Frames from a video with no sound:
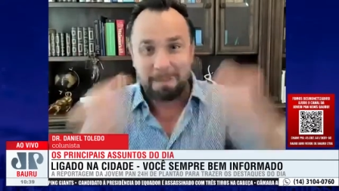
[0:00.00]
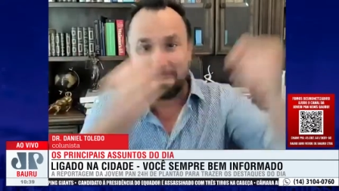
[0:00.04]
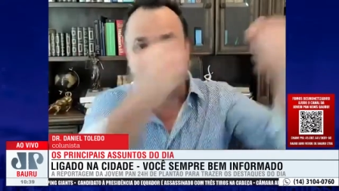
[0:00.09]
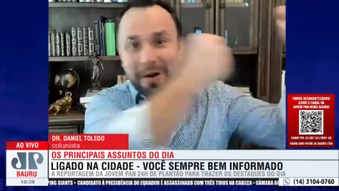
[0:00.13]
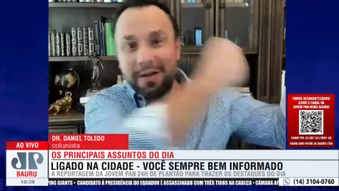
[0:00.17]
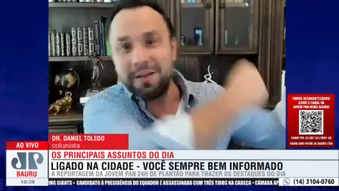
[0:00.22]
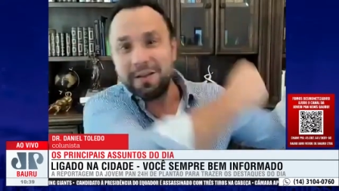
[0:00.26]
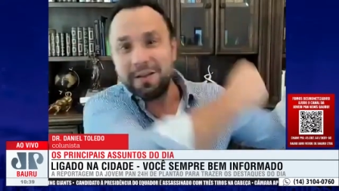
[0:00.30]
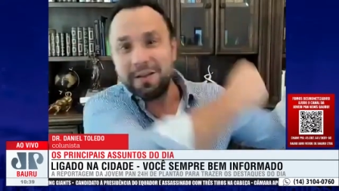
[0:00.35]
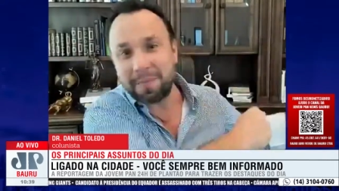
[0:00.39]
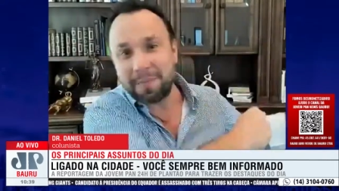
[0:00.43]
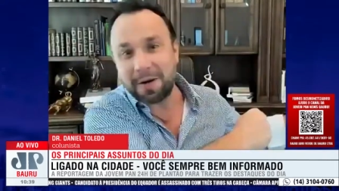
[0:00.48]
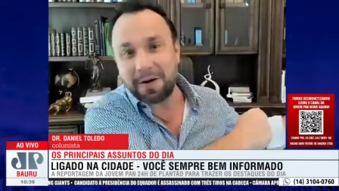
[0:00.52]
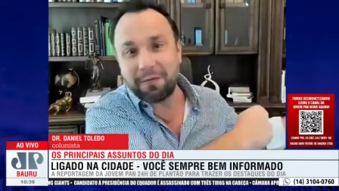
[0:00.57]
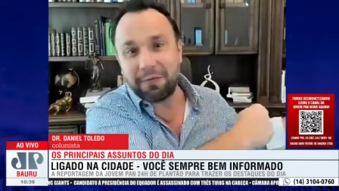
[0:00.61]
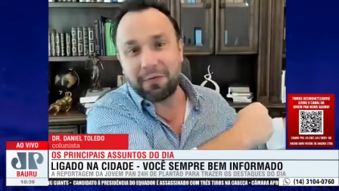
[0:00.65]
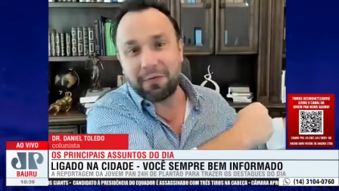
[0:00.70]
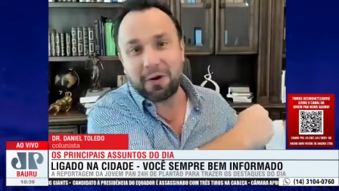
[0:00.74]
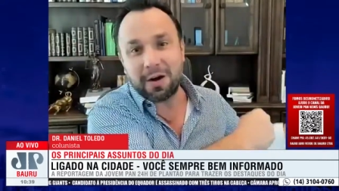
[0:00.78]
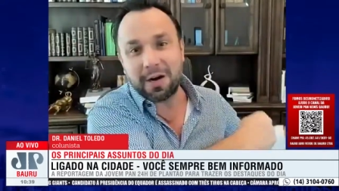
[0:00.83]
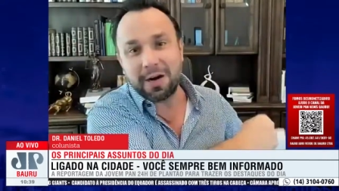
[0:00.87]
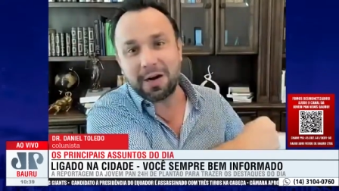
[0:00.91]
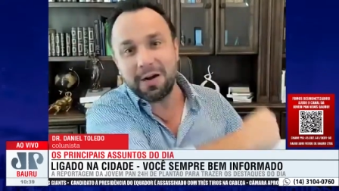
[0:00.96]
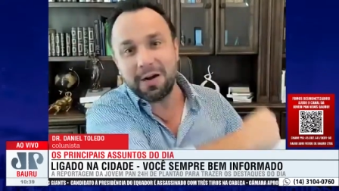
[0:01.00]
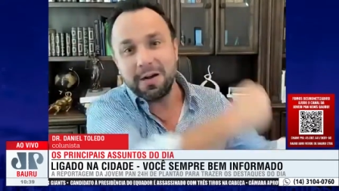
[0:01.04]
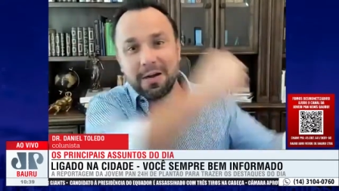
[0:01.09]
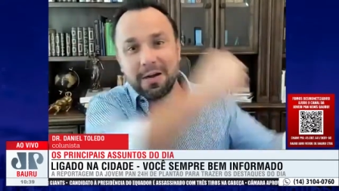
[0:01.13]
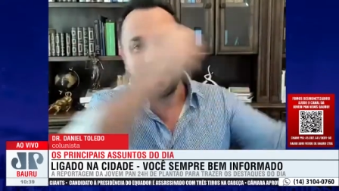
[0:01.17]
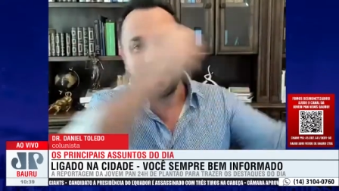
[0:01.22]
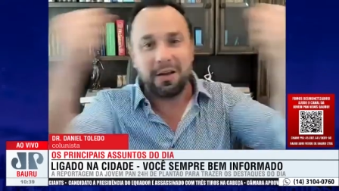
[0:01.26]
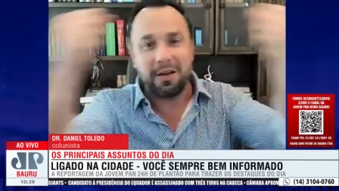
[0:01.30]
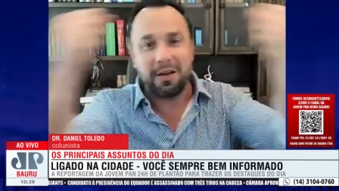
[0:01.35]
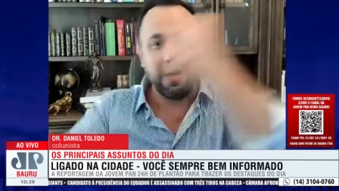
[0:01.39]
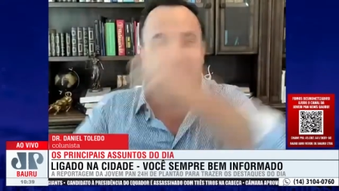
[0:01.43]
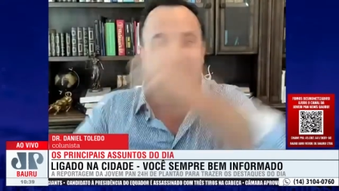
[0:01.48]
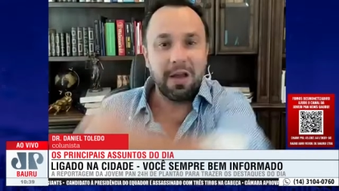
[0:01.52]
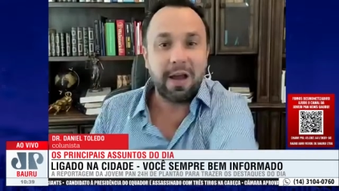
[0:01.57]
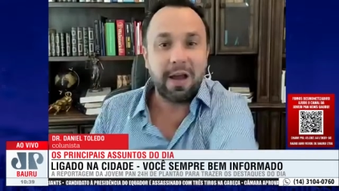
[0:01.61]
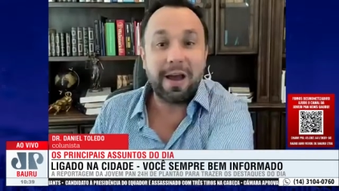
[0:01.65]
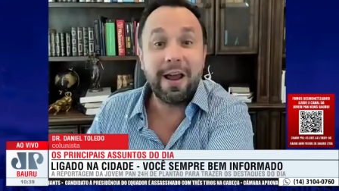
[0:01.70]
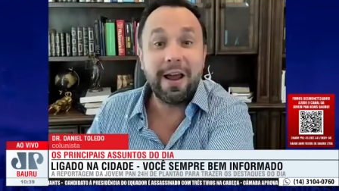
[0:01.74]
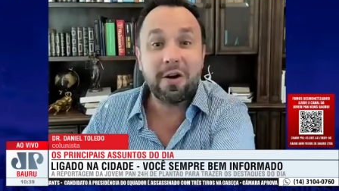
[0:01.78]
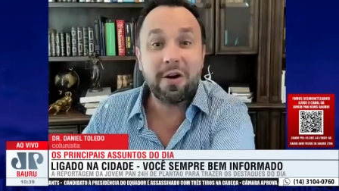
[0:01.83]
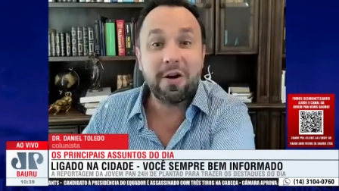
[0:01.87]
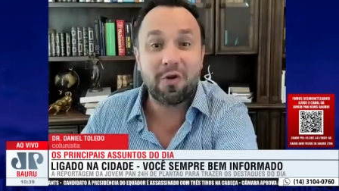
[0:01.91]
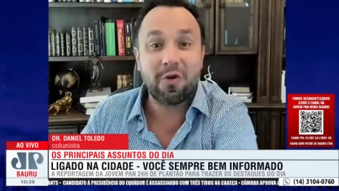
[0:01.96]
manda para fora e
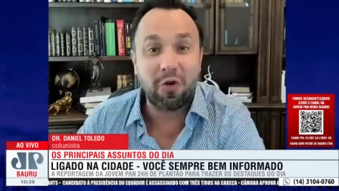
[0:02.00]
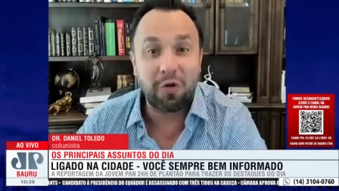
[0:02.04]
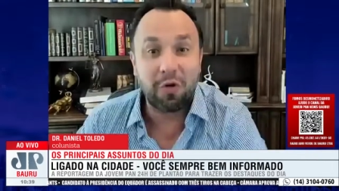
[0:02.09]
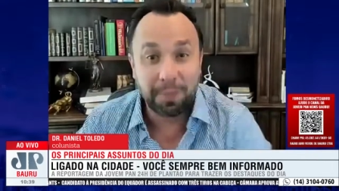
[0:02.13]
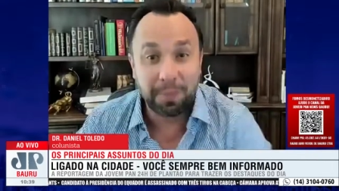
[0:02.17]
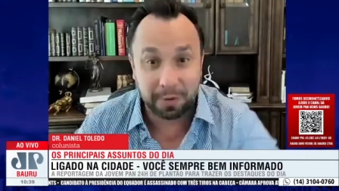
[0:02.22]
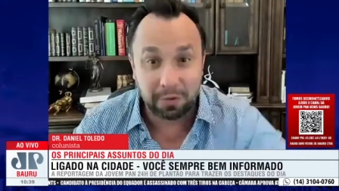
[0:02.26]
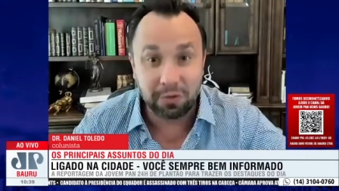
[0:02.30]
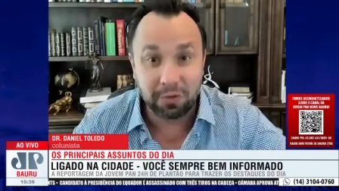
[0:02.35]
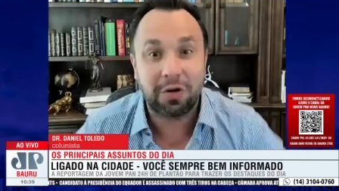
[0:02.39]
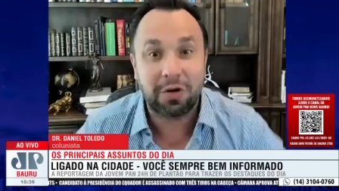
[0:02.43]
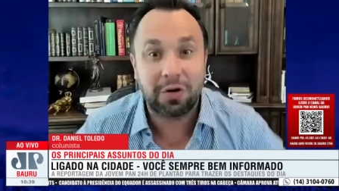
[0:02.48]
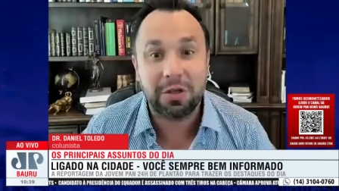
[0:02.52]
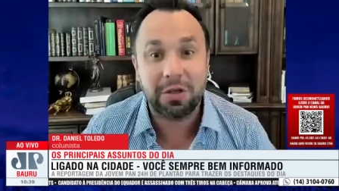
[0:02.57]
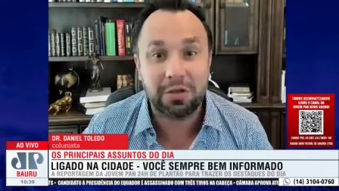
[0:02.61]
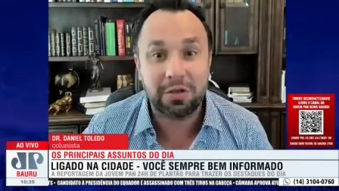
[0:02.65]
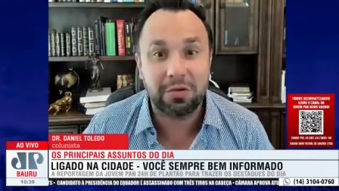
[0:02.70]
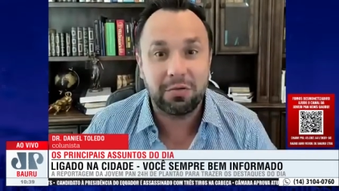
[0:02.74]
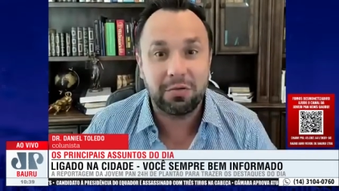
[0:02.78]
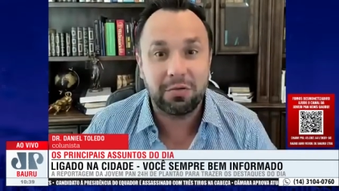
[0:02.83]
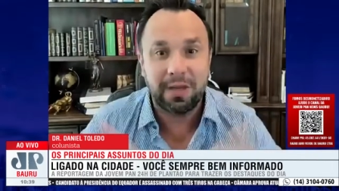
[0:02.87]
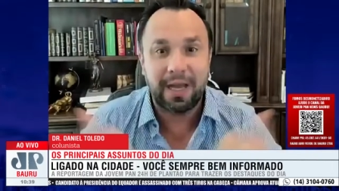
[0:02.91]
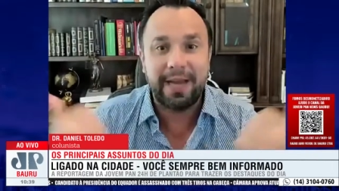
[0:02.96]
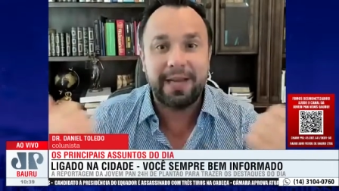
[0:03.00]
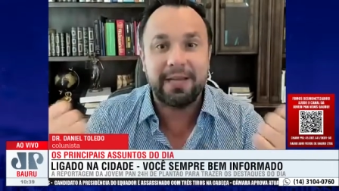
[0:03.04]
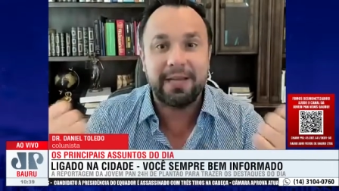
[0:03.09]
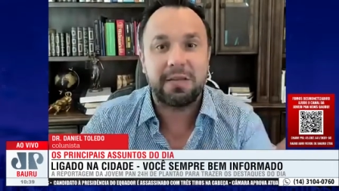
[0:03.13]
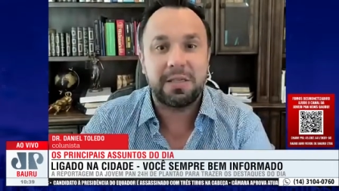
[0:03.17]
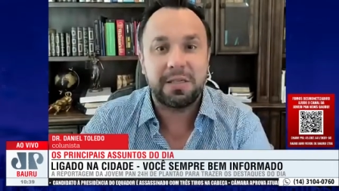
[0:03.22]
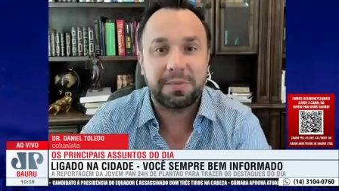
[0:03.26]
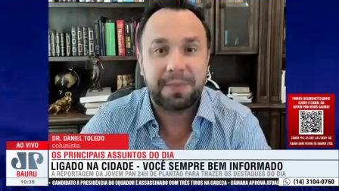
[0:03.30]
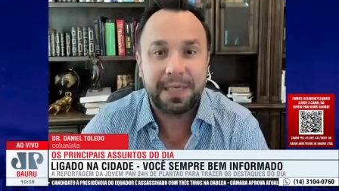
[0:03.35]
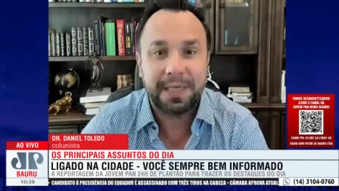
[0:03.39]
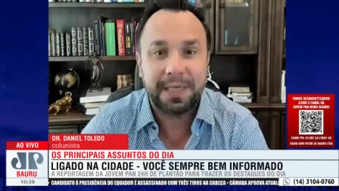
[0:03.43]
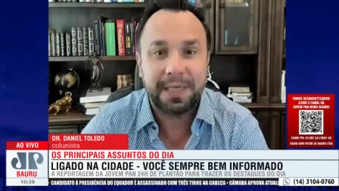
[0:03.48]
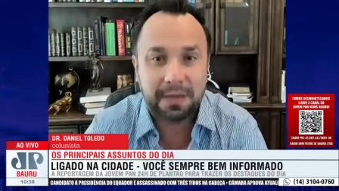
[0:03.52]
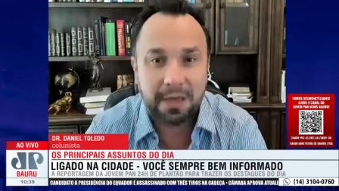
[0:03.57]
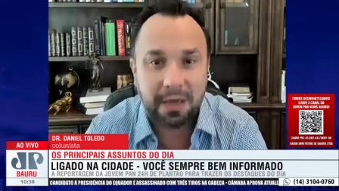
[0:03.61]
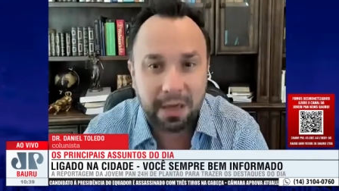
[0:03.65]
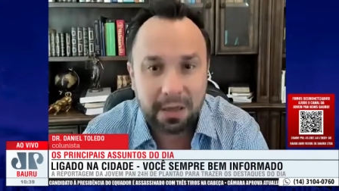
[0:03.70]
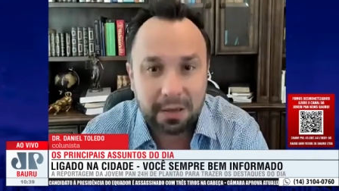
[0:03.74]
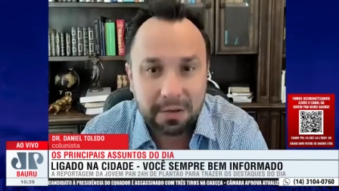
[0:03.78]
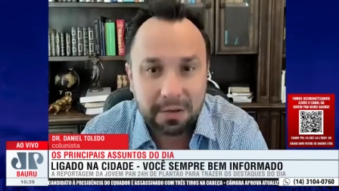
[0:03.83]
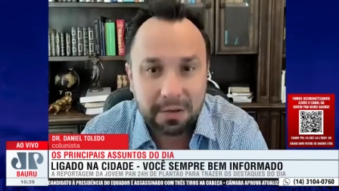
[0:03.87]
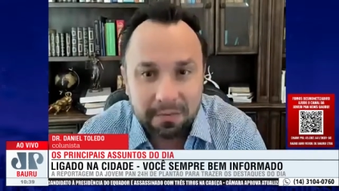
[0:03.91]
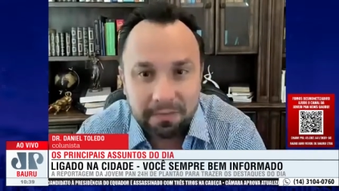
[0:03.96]
recompra o nosso 10 vezes mais
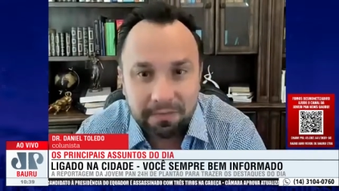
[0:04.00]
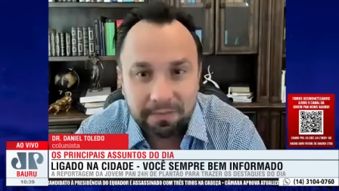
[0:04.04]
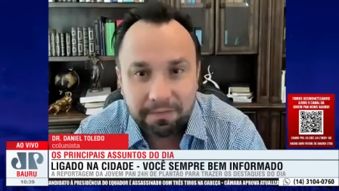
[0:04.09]
caro.